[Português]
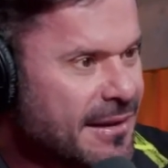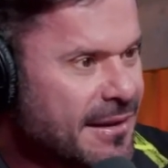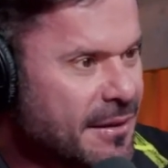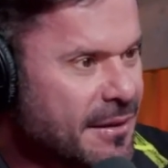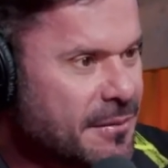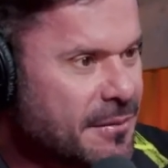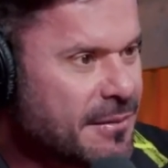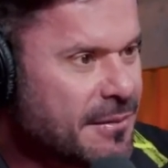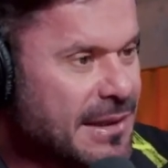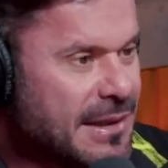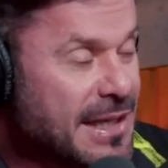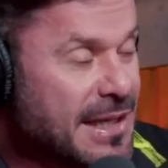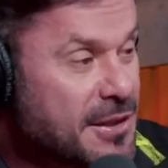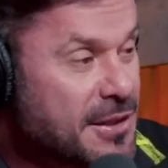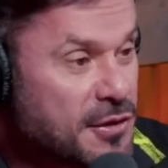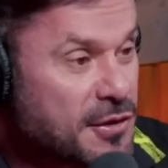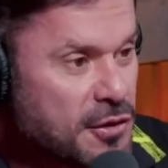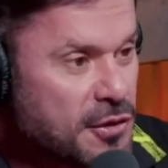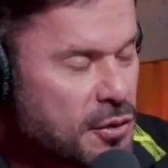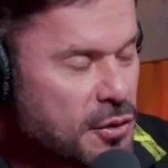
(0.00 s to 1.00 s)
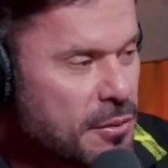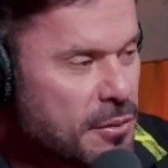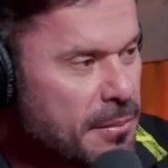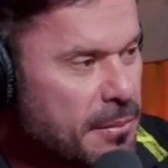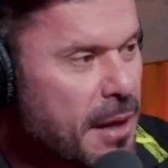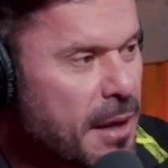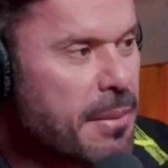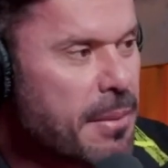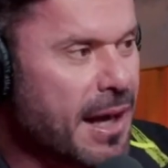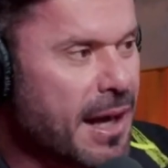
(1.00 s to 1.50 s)
Então, isso
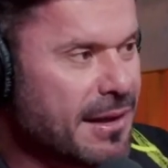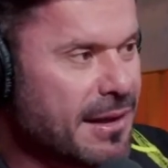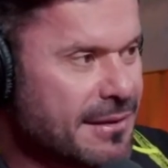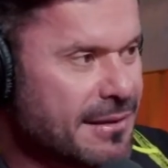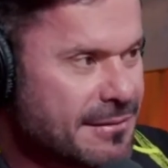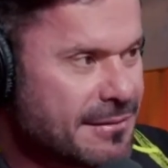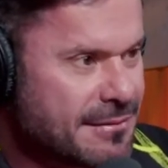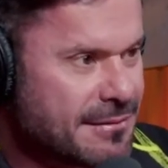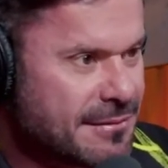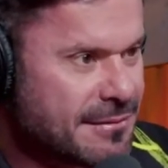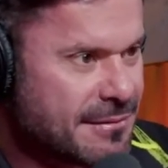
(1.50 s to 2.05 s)
me abala.